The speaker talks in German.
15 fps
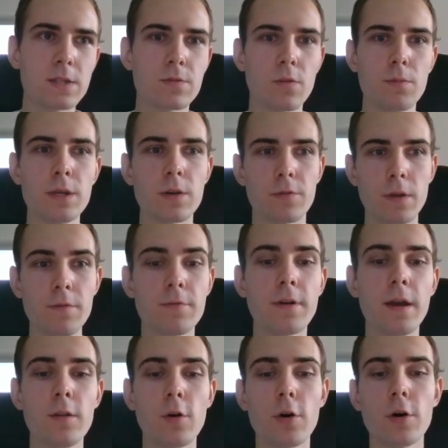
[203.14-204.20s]
für mich auf jeden
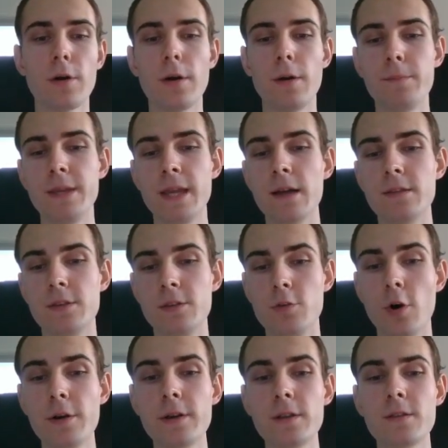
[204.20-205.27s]
Fall noch ähm, ja, die
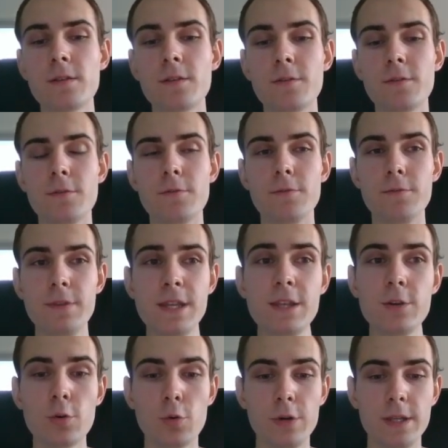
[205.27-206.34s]
neuen
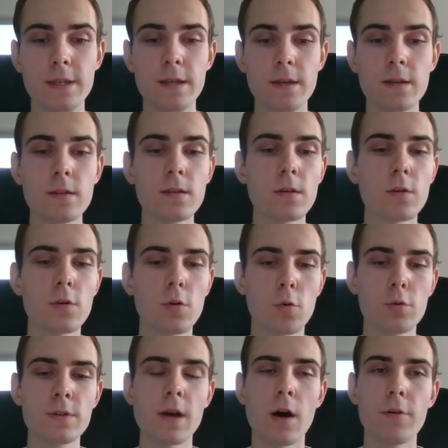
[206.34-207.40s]
Videoideen
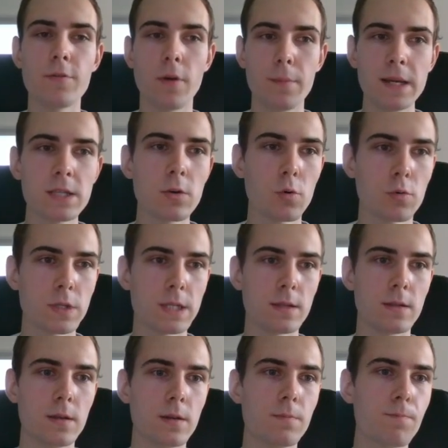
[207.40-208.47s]
und auch
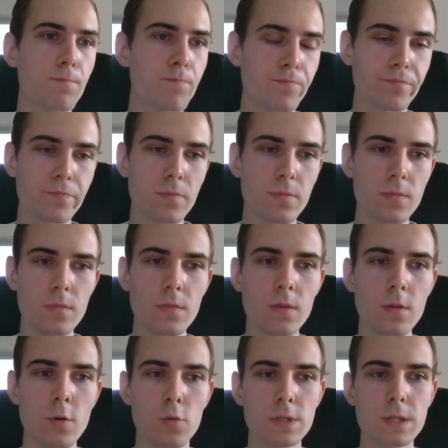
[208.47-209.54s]
Verbesserungsideen.
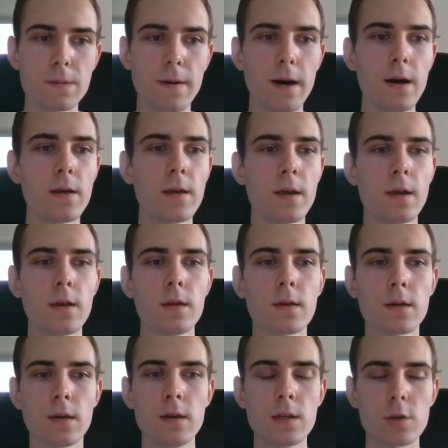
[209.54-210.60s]
Und zwar
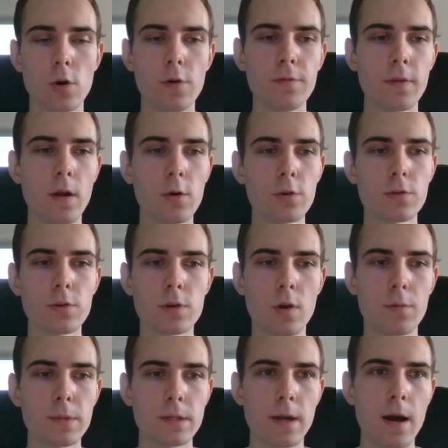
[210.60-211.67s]
kriege ich oft auch durch
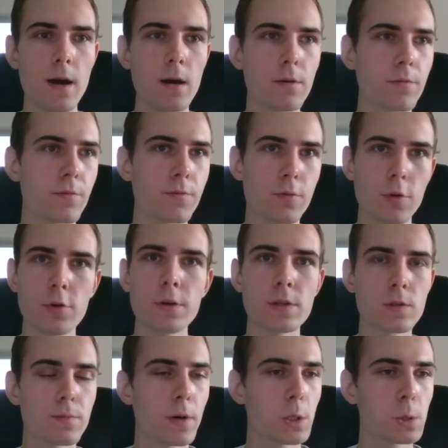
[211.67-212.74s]
Kommentare von euch
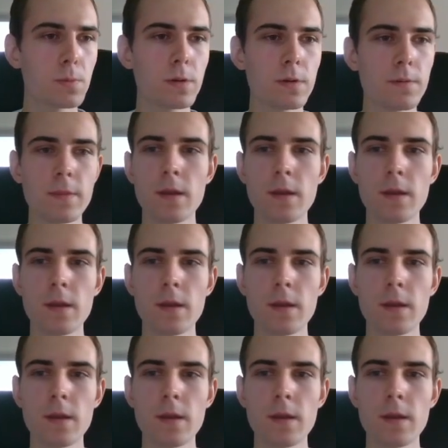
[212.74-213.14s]
zum Beispiel